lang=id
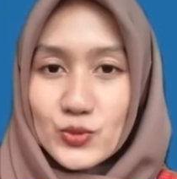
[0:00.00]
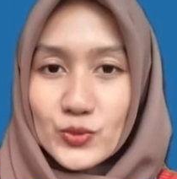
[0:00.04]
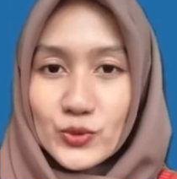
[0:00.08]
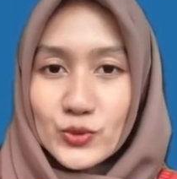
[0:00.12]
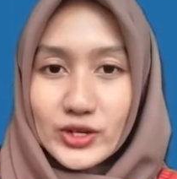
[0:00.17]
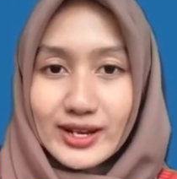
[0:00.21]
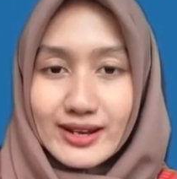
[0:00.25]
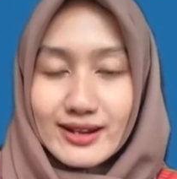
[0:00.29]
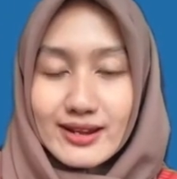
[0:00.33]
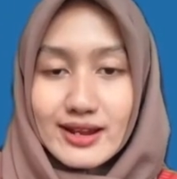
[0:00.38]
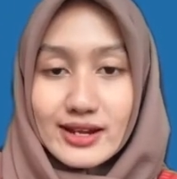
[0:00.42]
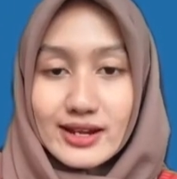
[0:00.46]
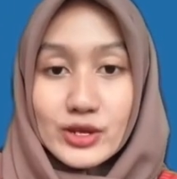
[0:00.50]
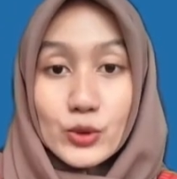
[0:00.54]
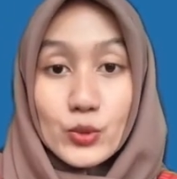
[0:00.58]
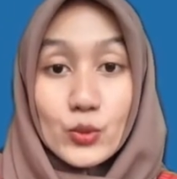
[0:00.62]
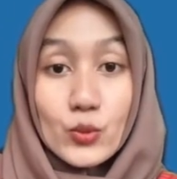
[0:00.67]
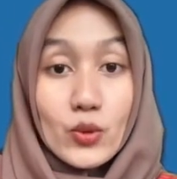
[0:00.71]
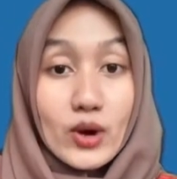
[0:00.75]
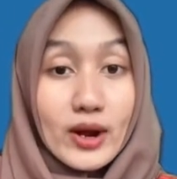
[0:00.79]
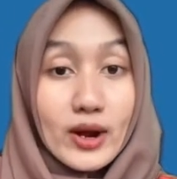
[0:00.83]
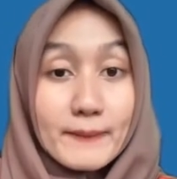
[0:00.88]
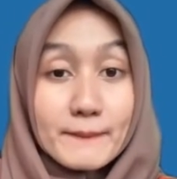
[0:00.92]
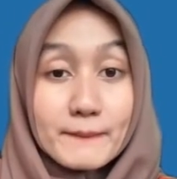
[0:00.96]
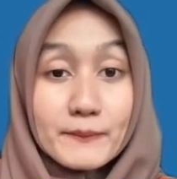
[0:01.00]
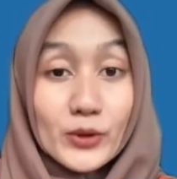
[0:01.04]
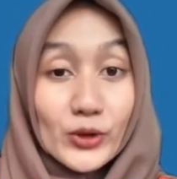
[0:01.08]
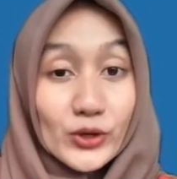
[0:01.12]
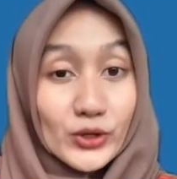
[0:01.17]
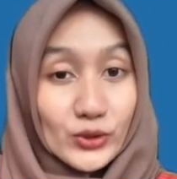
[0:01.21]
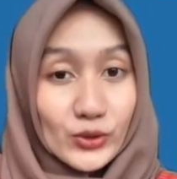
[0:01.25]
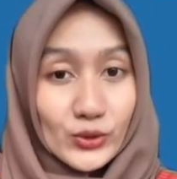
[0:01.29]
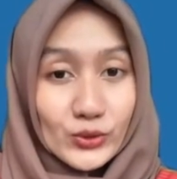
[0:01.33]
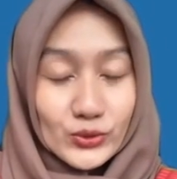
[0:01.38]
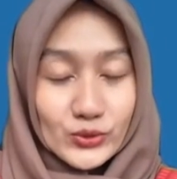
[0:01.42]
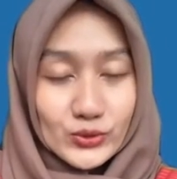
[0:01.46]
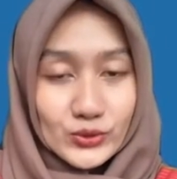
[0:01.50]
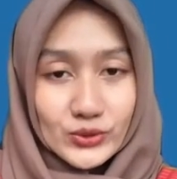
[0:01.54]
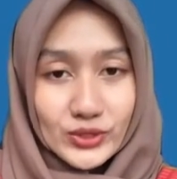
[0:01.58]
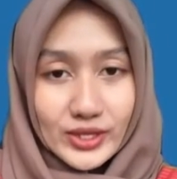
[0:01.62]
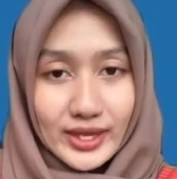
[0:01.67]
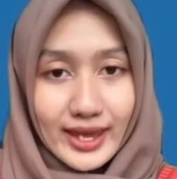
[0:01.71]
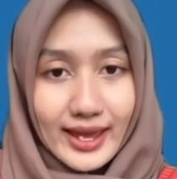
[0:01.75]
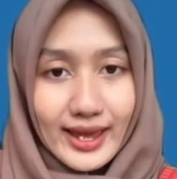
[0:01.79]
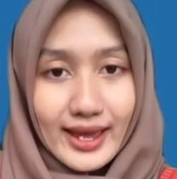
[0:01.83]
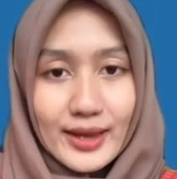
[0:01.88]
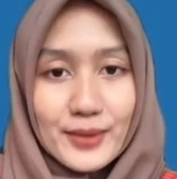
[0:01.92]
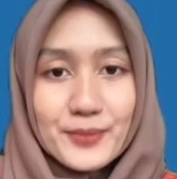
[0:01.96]
mulai dari 1.0 dulu
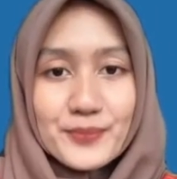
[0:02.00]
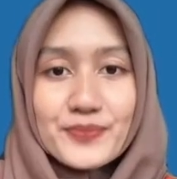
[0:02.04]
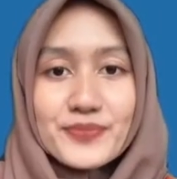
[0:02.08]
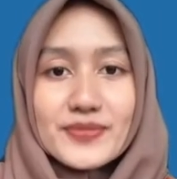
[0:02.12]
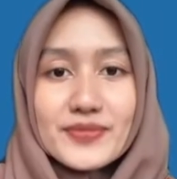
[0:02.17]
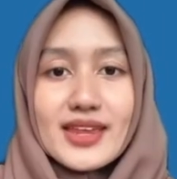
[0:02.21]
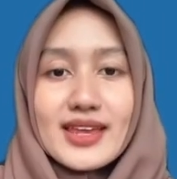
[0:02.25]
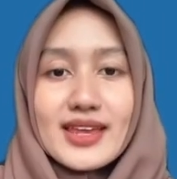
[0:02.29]
ya.